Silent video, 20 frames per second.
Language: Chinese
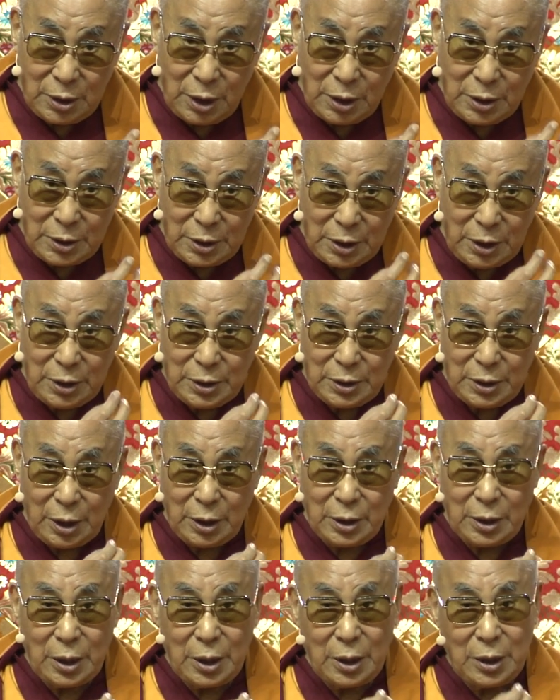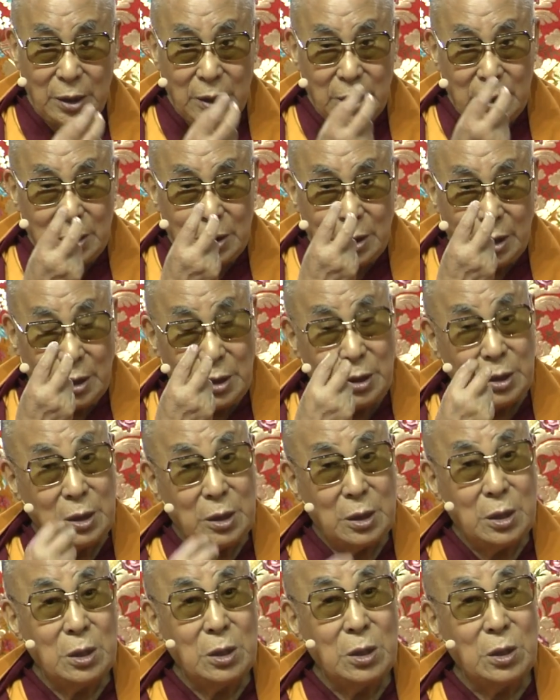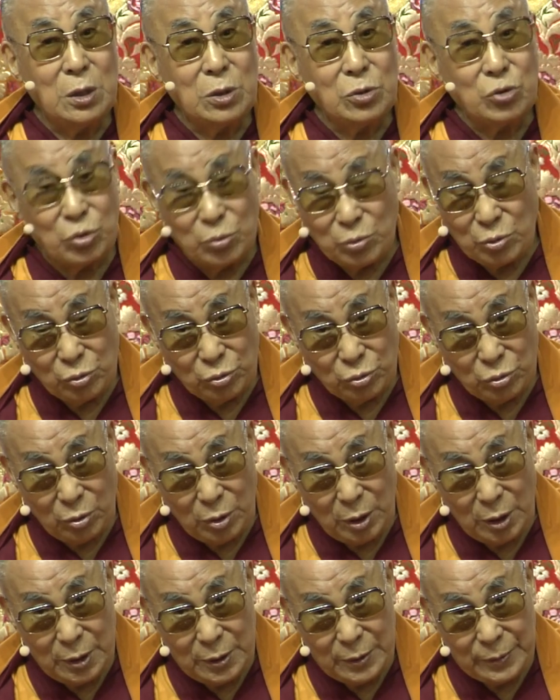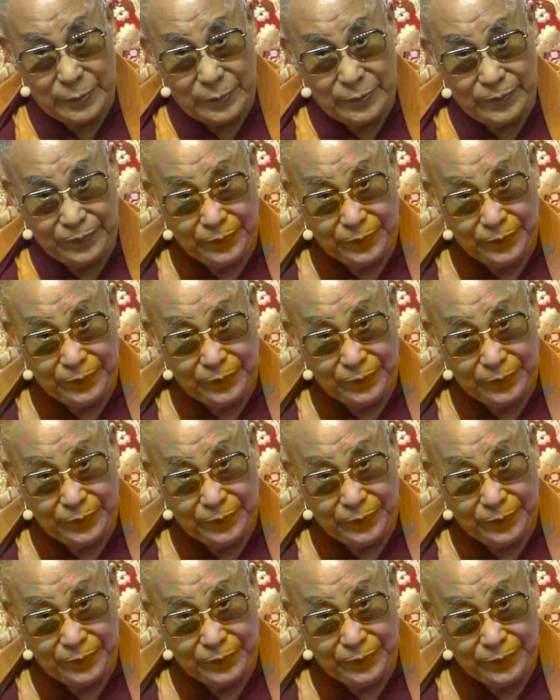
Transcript: 所以以圣义地来讲的话，说到了心无有自性；，